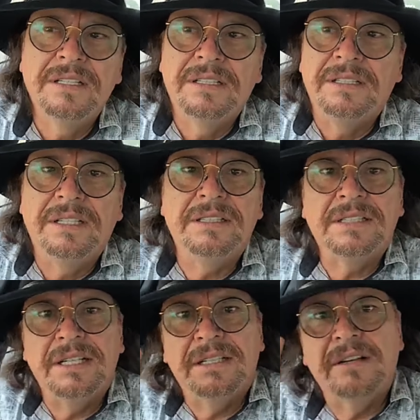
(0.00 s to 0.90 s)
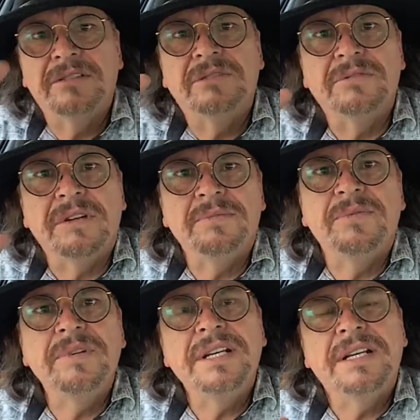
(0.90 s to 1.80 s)
del Secretario de Seguridad
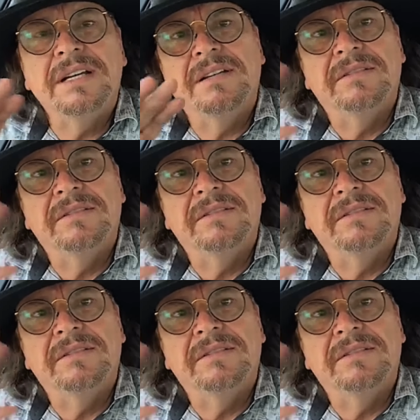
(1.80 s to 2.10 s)
Pública,